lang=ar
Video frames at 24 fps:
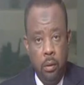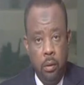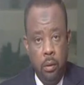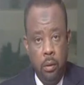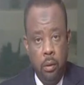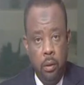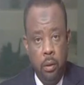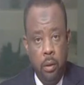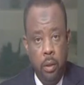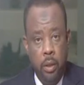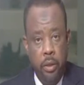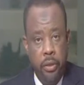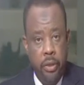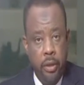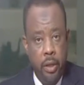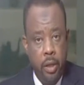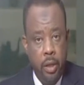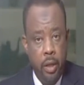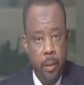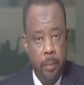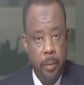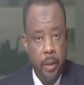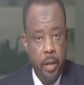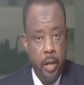إثر
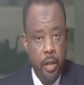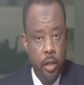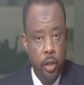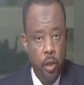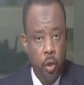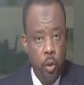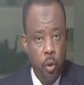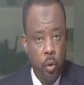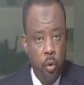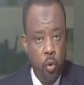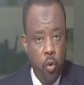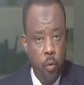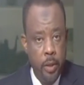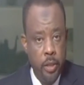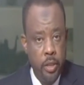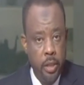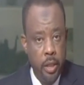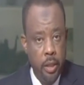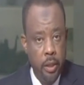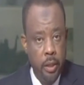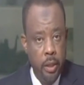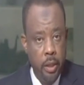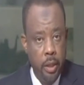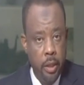بيان الحكومة
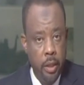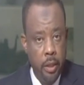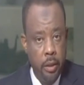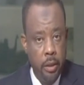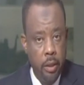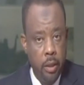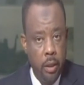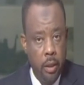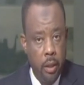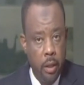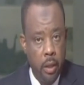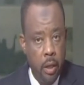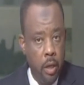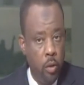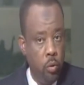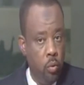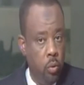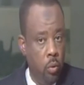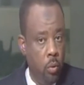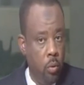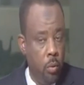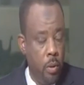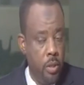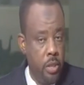التشادية الذي قرأته
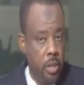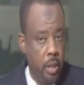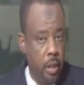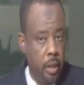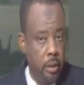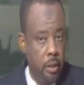وزيرة